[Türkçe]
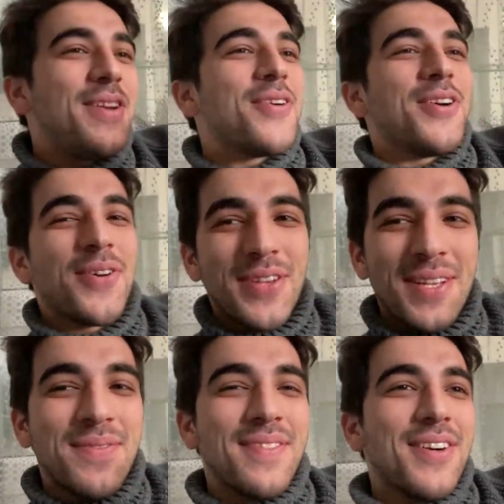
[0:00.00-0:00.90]
vlogger
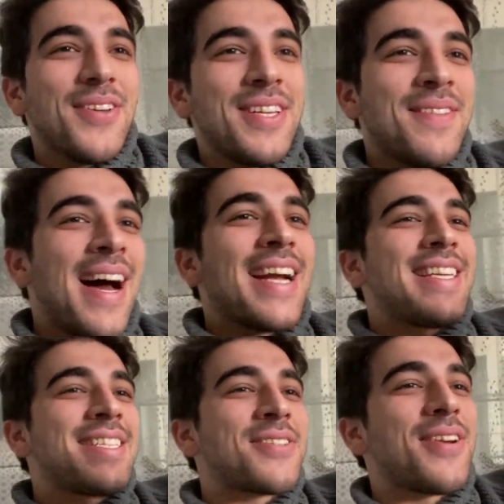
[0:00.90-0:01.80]
olayım. Olayım.
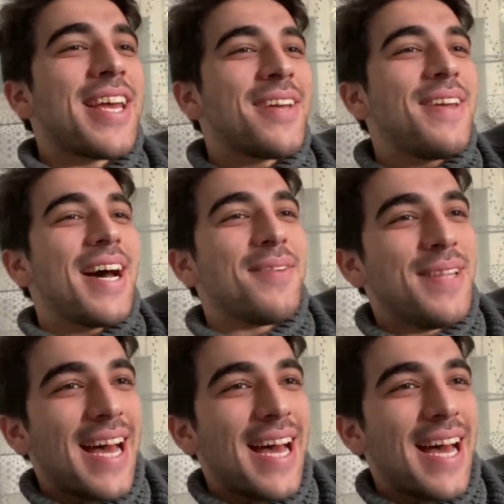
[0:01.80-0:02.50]
Herkes soruyor Egemen abi